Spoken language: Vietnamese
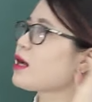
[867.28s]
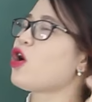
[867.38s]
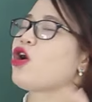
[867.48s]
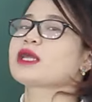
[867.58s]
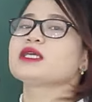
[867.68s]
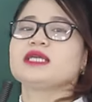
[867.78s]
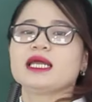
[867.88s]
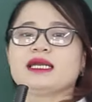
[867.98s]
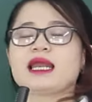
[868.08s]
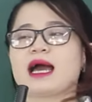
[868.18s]
đã có. Thứ nhất
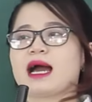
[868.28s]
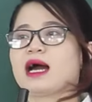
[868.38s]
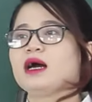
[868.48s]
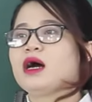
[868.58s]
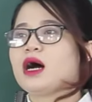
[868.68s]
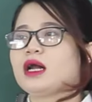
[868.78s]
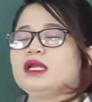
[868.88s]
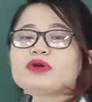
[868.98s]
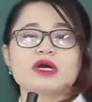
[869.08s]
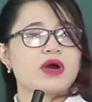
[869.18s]
là
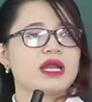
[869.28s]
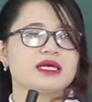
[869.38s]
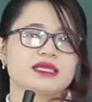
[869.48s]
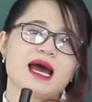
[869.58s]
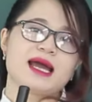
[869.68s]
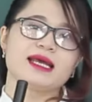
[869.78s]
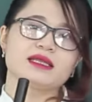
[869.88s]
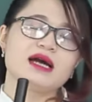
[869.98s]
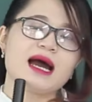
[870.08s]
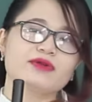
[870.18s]
lưu kết quả hiện tại này,
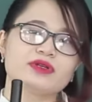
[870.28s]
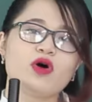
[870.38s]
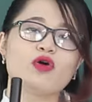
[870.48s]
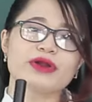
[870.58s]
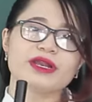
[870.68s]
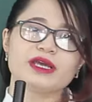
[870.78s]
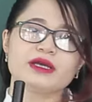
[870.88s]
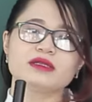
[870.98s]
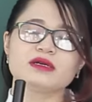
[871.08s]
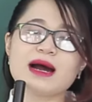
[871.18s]
thứ hai là từ already,
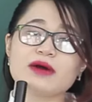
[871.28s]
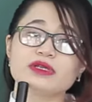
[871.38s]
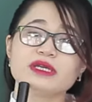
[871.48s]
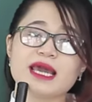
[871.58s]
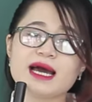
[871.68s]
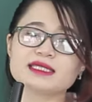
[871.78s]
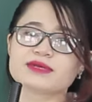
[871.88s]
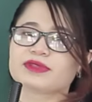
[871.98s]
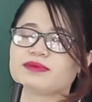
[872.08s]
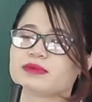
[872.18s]
thứ ba là từ yet,
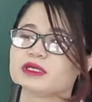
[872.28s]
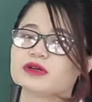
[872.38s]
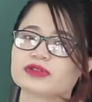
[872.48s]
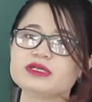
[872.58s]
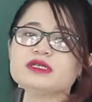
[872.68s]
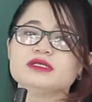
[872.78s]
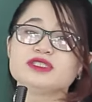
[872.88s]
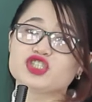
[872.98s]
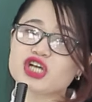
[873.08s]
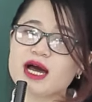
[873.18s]
thứ tư là từ
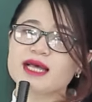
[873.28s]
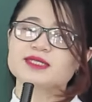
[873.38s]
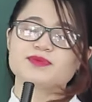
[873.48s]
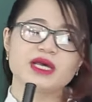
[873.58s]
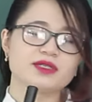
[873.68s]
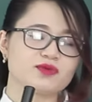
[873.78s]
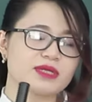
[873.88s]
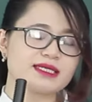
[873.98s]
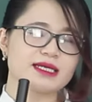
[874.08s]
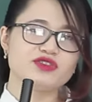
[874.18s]
just. Bây giờ chúng
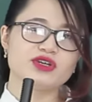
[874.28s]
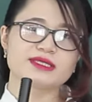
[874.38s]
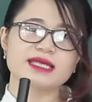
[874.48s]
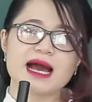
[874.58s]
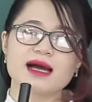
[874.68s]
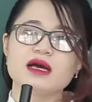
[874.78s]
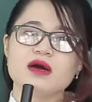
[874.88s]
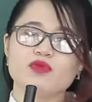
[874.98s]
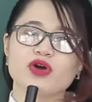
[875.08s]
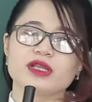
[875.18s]
ta sẽ chuyển sang
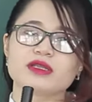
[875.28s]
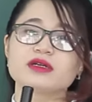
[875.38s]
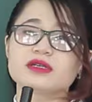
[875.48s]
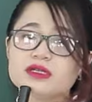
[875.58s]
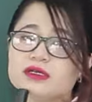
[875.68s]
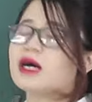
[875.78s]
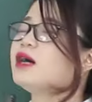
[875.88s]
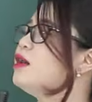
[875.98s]
một hình thức nữa